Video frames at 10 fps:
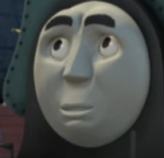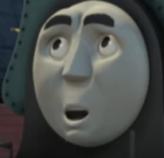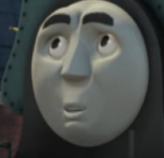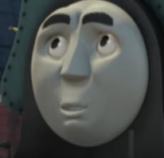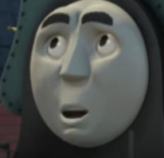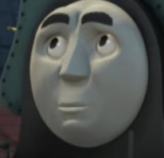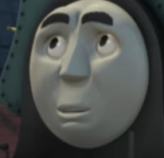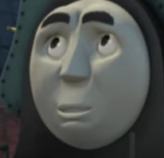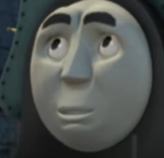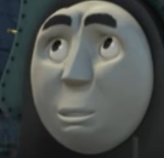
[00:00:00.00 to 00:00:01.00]
che no,
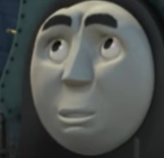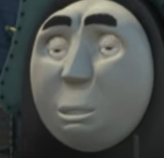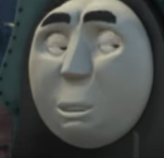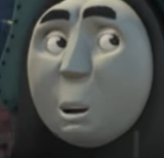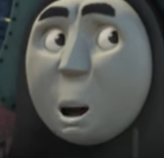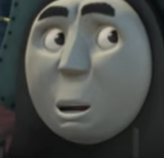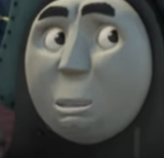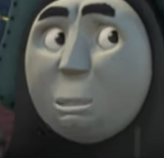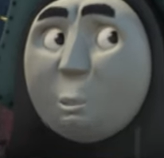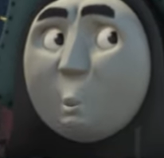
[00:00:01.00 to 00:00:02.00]
Thomas.
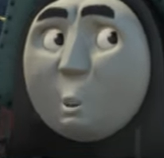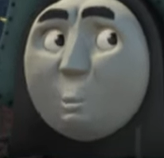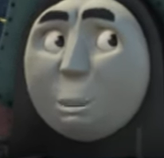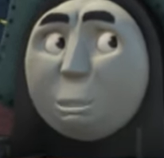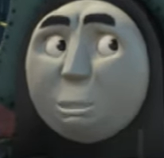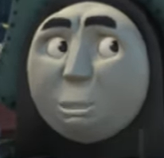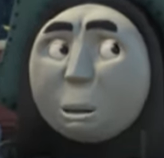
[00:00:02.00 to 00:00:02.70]
Sarebbe una vera